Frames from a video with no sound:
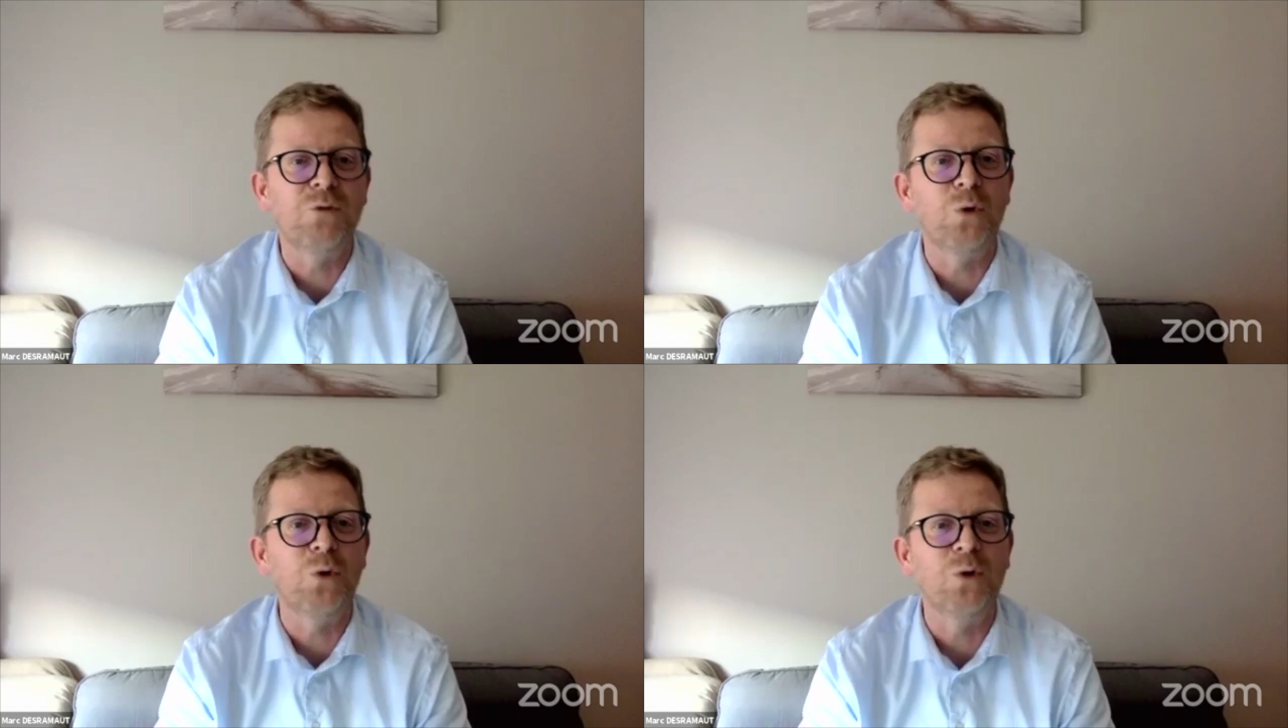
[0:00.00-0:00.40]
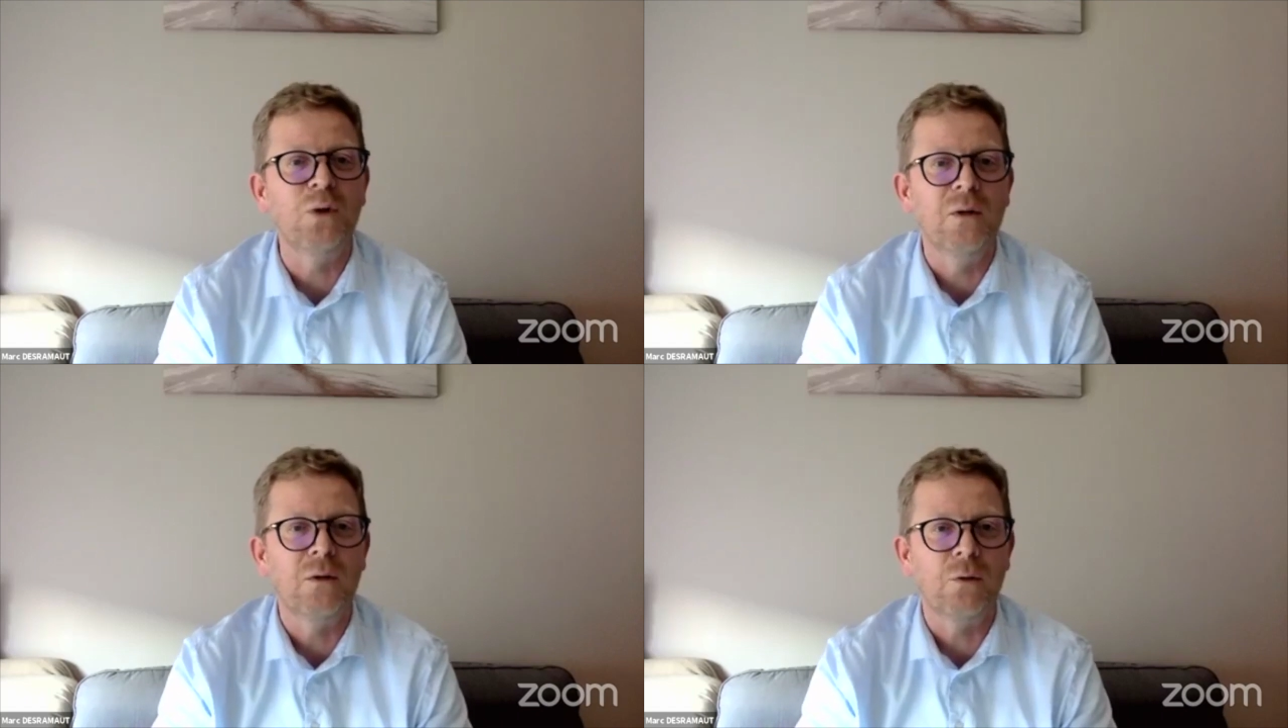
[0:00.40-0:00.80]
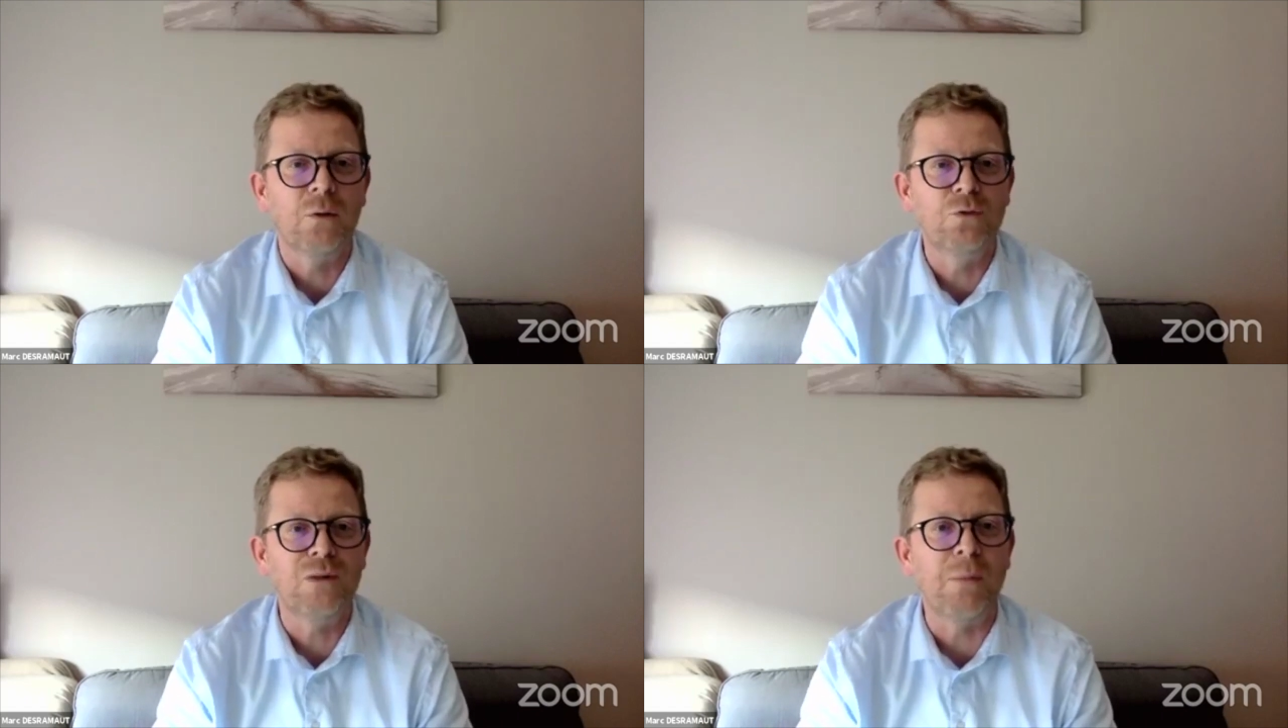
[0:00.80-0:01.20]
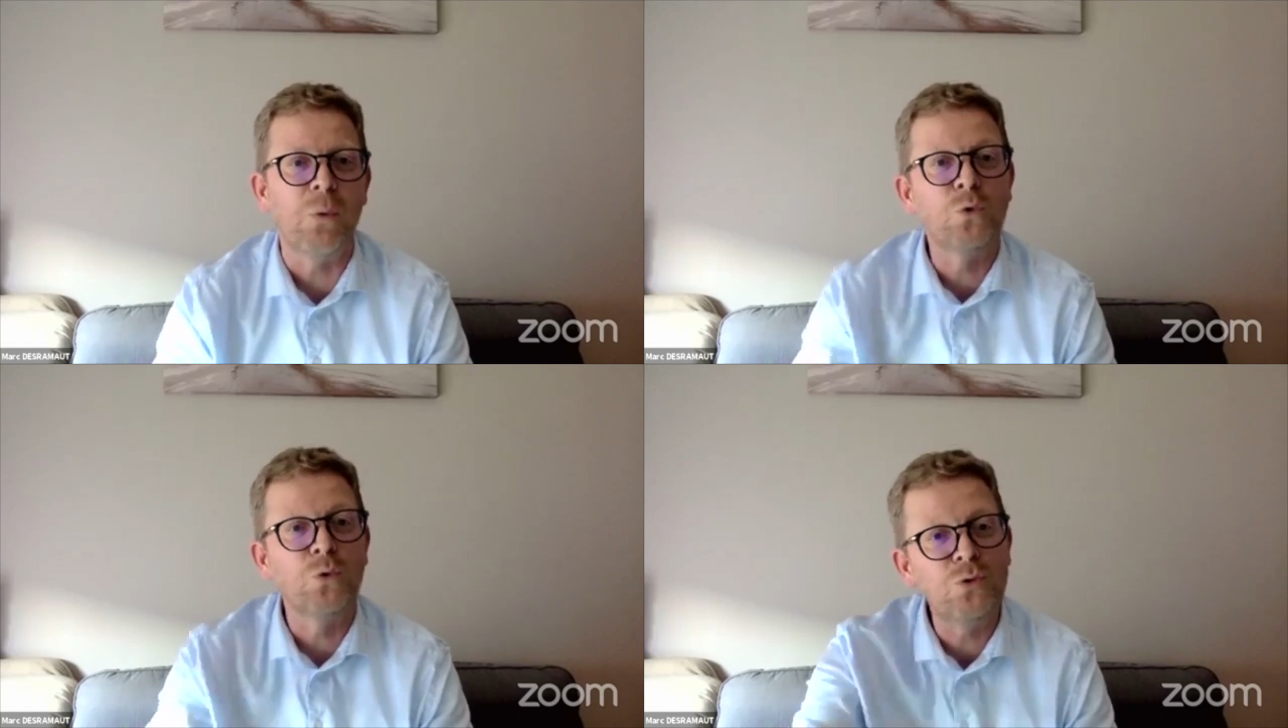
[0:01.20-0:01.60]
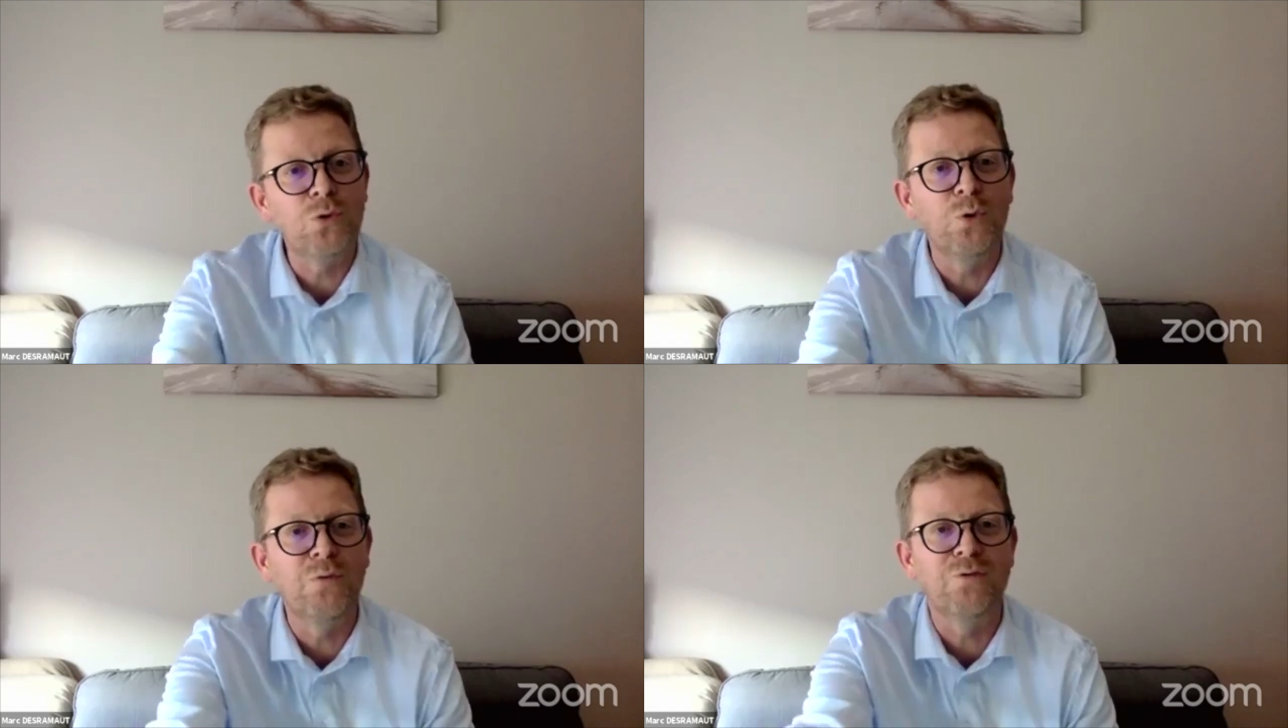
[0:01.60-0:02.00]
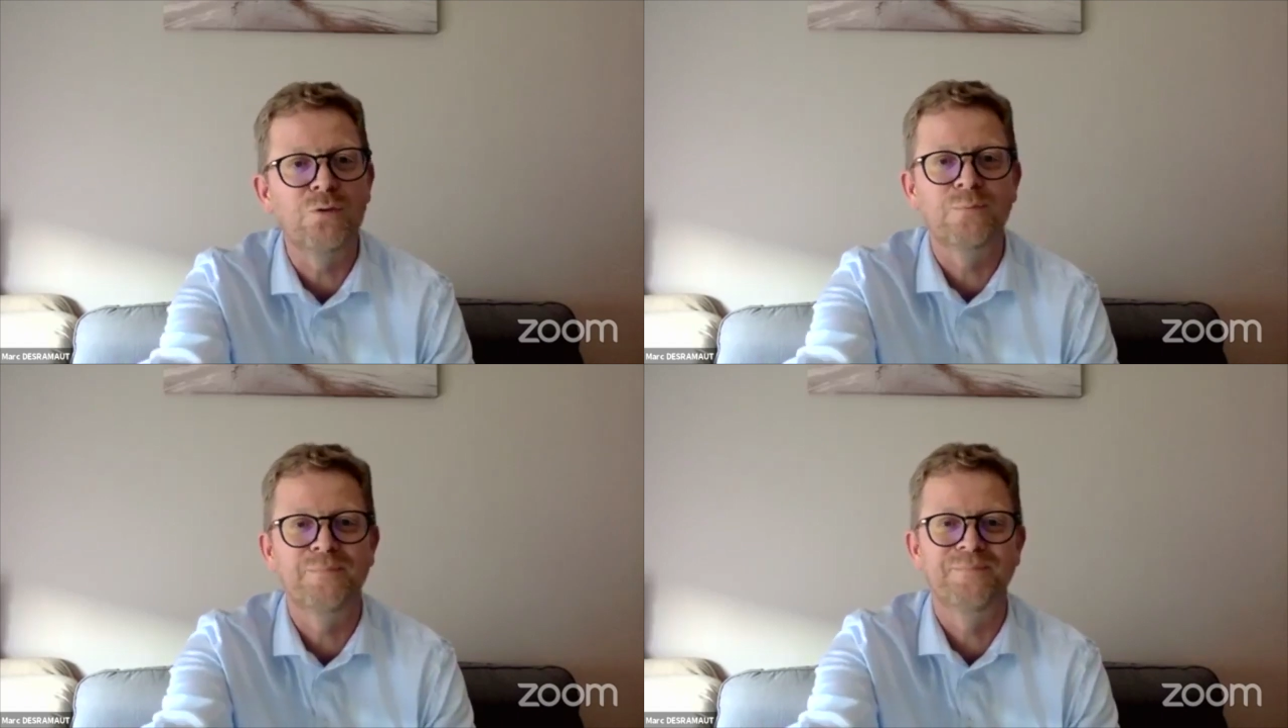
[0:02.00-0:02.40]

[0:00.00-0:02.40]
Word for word: que, que nous appelons tous de nos voeux.